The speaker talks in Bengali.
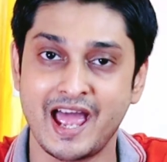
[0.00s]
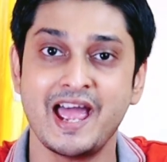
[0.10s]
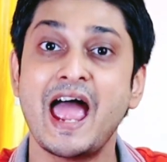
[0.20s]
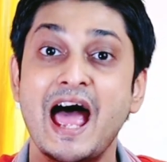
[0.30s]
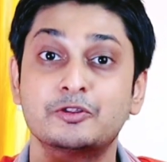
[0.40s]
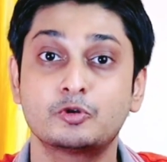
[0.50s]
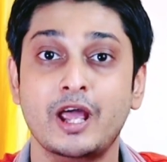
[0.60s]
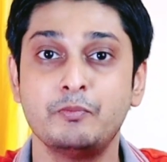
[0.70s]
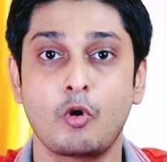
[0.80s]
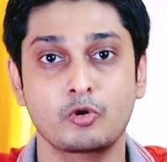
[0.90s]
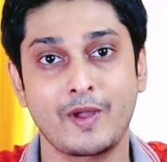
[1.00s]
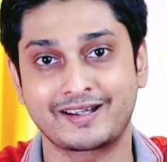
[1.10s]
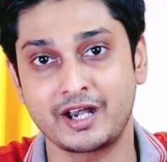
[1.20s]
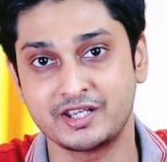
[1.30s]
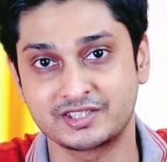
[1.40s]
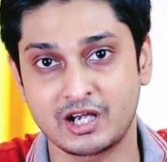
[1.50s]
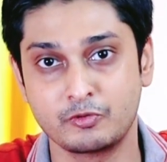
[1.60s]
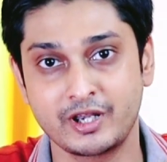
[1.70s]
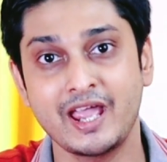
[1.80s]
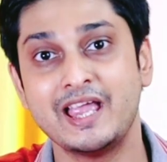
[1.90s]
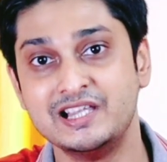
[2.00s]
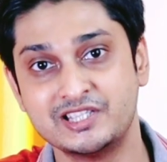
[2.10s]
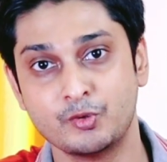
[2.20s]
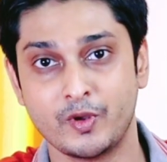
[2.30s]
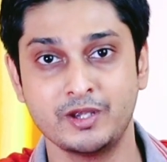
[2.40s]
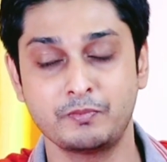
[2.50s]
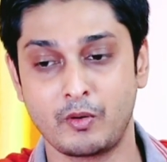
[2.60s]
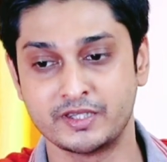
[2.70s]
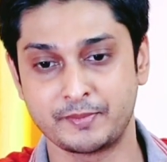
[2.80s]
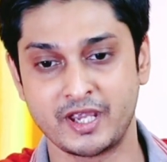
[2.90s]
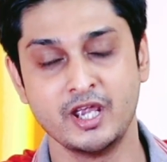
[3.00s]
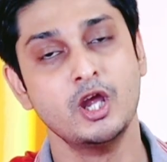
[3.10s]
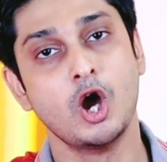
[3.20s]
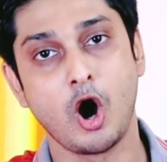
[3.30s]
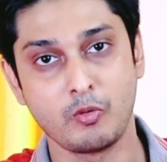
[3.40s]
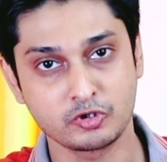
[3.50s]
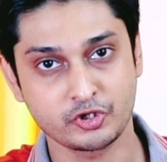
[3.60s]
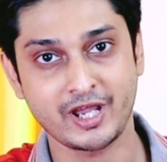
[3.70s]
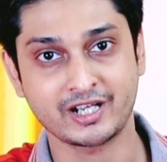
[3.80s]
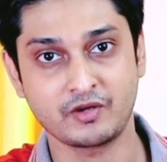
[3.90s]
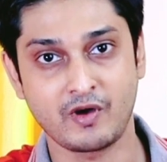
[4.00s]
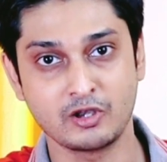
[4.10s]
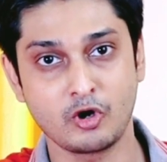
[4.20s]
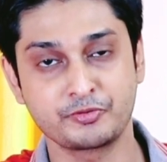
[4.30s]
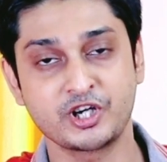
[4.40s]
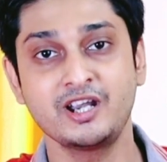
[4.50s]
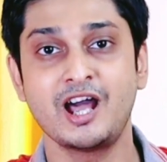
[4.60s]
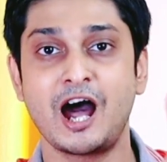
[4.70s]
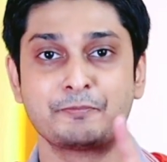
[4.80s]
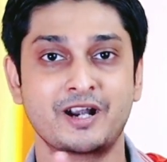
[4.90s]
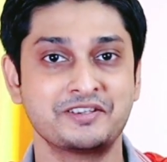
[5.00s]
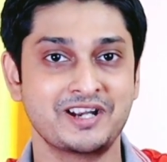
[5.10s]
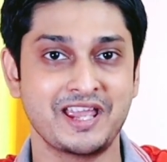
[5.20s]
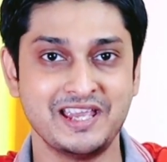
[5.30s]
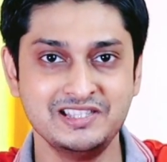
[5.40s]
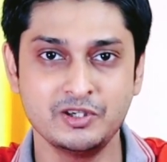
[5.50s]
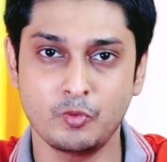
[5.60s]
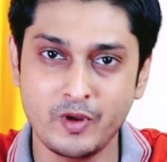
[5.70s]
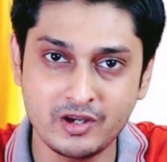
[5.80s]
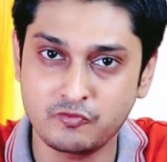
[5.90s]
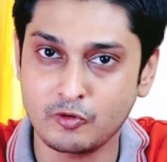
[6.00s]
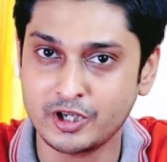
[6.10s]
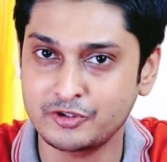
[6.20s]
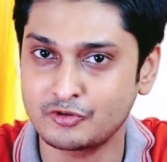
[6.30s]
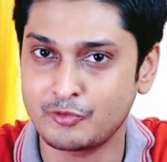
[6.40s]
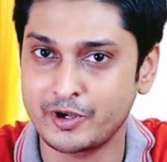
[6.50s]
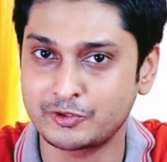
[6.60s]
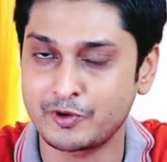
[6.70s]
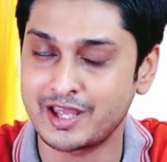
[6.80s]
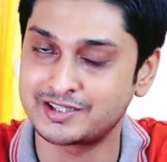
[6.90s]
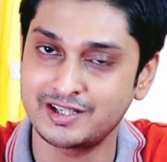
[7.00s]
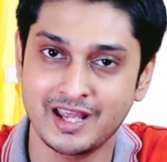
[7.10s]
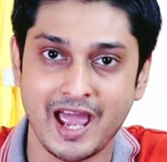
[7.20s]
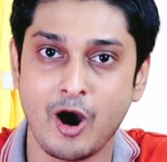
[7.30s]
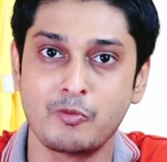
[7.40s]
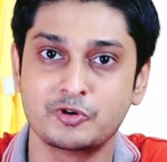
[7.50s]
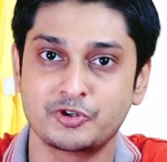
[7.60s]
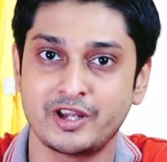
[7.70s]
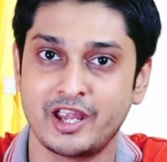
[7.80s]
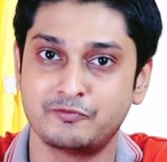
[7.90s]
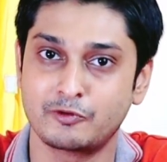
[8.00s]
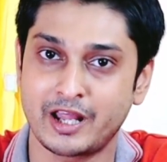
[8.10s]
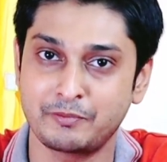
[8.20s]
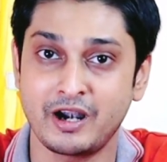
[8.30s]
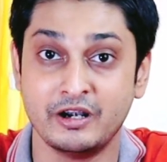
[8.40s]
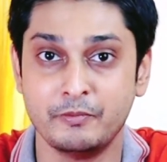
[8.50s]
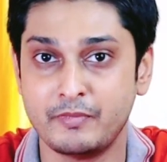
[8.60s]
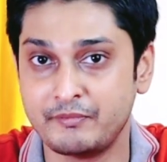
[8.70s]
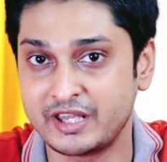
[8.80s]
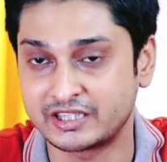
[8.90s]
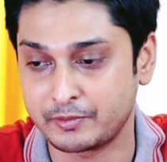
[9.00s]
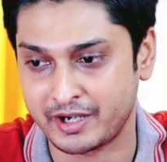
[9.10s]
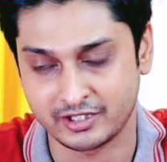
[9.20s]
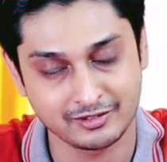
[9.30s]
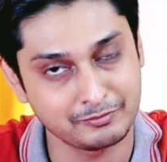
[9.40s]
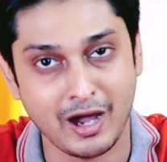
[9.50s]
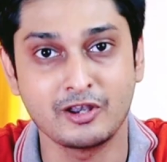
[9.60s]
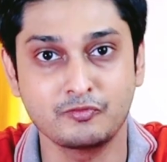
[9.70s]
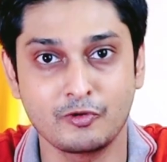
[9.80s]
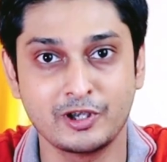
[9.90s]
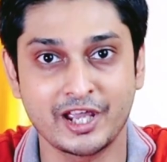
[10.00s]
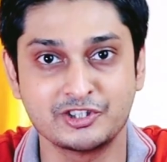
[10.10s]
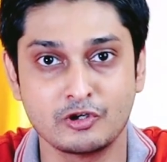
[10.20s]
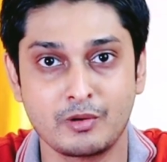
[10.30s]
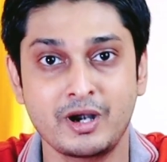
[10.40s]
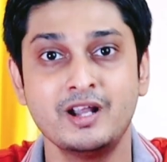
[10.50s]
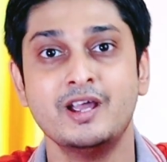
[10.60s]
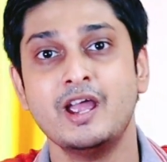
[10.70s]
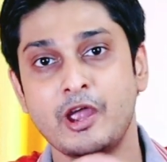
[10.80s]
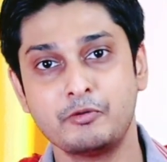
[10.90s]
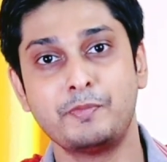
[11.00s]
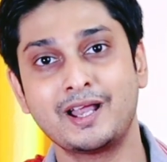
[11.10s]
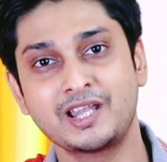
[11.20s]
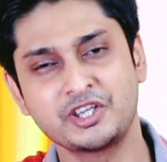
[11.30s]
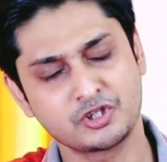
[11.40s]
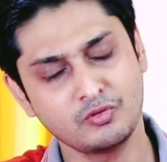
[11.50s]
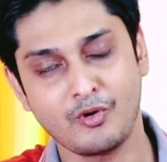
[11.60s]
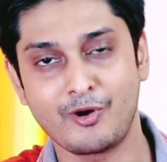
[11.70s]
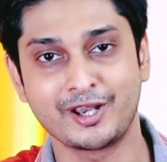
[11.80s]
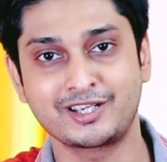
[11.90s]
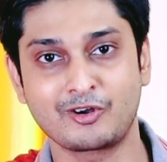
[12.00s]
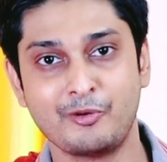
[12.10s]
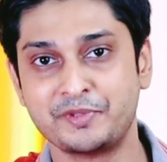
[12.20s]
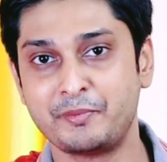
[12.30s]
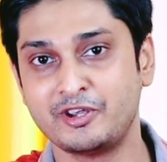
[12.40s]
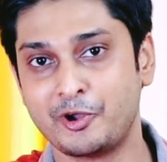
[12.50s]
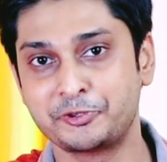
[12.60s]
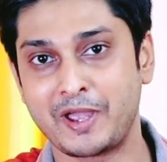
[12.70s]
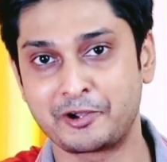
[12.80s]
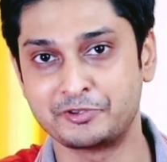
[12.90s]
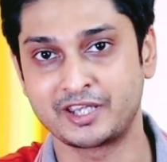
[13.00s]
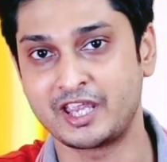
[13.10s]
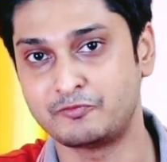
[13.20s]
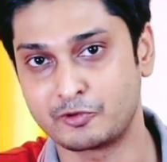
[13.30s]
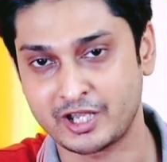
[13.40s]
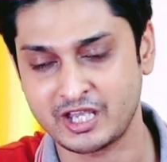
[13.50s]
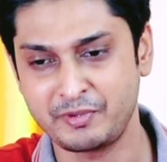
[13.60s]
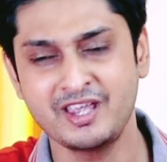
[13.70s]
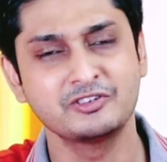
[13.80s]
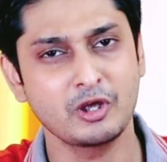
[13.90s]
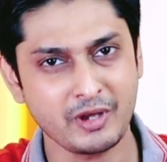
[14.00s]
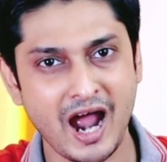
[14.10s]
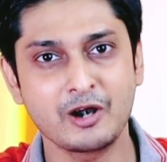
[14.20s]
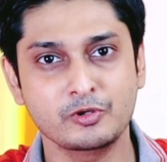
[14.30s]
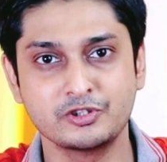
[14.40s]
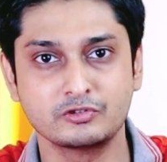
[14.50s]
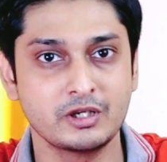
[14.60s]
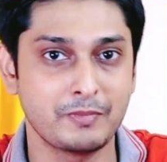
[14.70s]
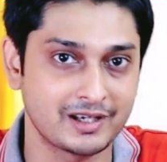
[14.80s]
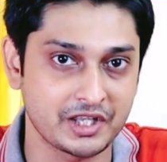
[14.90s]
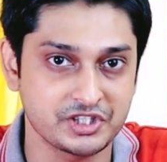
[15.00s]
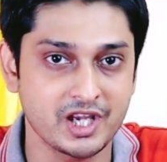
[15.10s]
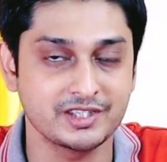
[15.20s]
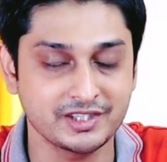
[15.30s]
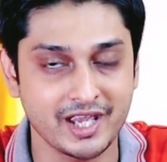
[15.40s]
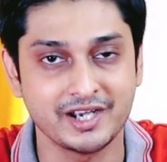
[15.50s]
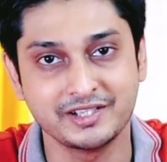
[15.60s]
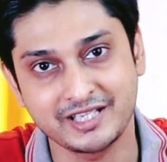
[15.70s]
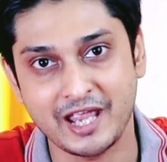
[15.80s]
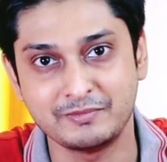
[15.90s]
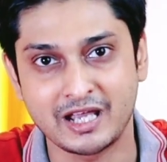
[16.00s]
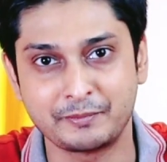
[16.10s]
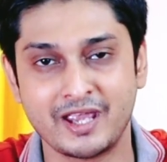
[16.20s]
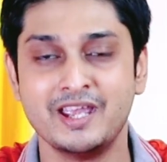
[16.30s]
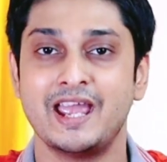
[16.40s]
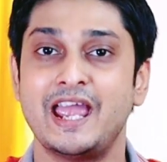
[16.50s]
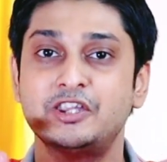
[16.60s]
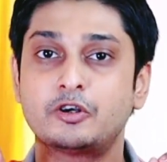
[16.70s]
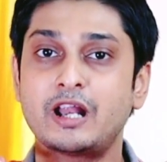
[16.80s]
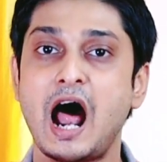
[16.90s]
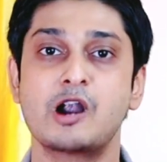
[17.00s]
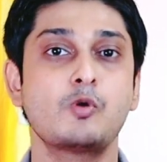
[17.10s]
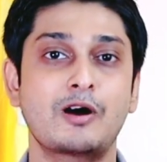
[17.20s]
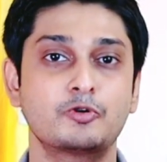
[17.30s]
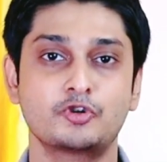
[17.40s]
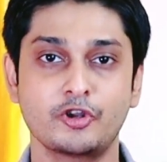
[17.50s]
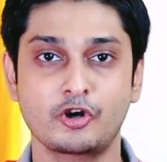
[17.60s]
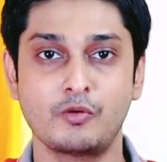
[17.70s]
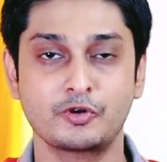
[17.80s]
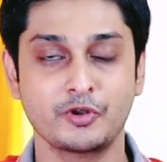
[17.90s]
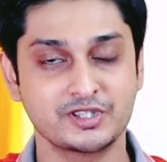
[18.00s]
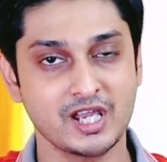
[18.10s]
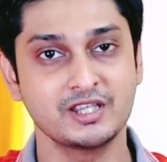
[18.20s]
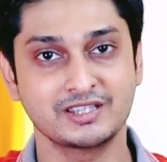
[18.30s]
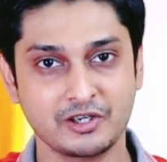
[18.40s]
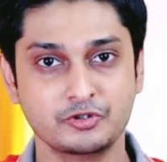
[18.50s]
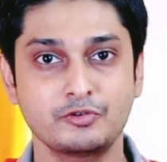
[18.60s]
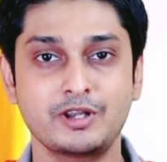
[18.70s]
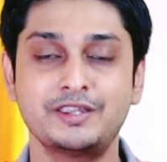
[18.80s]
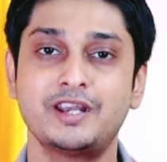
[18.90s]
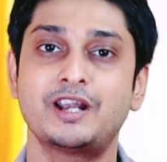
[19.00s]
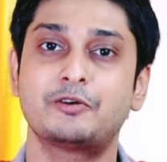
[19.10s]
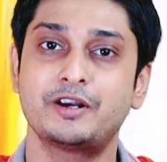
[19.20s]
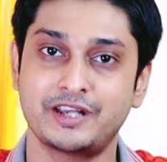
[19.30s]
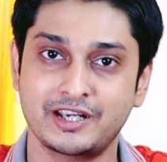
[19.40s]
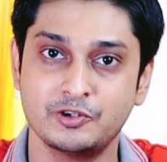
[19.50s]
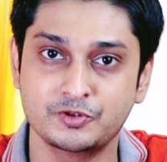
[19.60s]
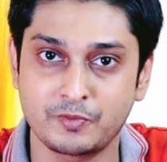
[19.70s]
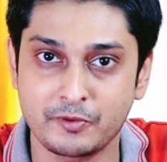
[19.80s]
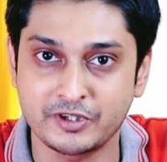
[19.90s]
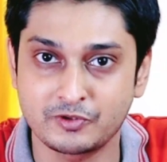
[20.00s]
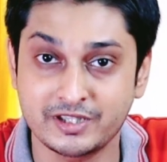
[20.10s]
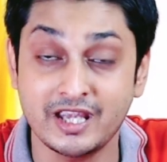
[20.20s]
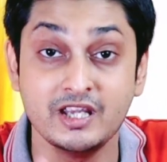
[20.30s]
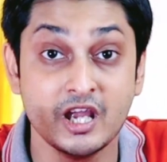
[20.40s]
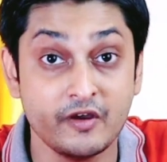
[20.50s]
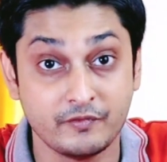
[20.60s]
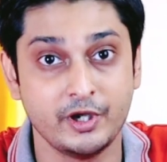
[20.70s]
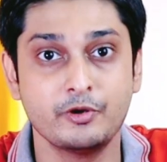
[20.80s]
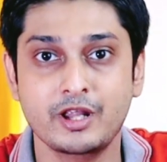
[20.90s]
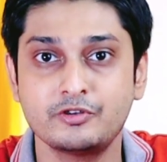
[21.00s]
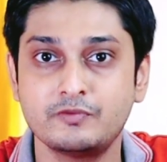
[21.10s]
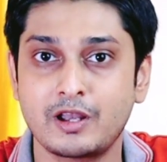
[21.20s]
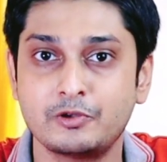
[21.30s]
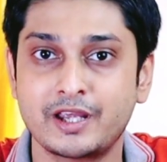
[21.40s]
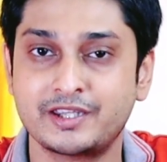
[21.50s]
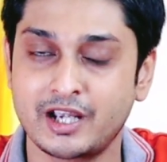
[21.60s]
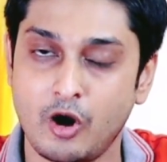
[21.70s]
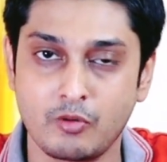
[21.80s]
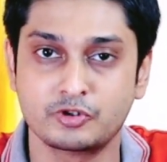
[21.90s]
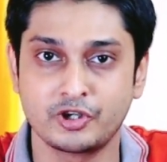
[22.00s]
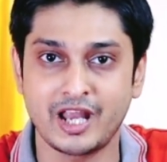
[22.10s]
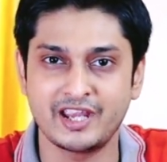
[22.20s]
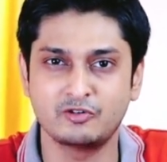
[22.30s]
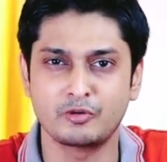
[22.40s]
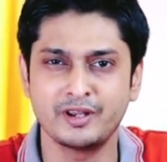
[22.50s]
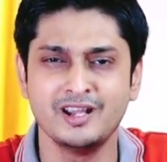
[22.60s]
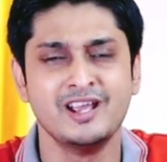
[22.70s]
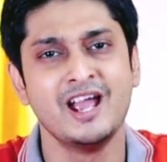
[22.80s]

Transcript: হ্যাঁ এতটাই বড় একটা ডিসকাউন্টে এলজি উইং পাওয়া যাবে অবশ্যই একটা ভালো অপশান আপনারা যারা এলজি উইং ফোনটার জন্য ওয়েট করে আছেন অবশ্যই এই ফোনটা একবার ভেবে দেখতে পারেন ভালো ফোন লেগেছিল আমার এবং বাংলাদেশেও অনেকটা কম দামেই হয়তো এখন থেকে এই ফোনটা যাবে তবে আরও কিছুদিন বাংলাদেশে যেতে টাইম লাগবে এই ধরনের আরও আকর্ষণীয় খবর রয়েছে তাহলে চলুন না দেরি না করে টেক নিউজ পর্বে চলে যায় ভিডিওটা যদি ভালো লেগে থাকে অবশ্যই লাইক করবেন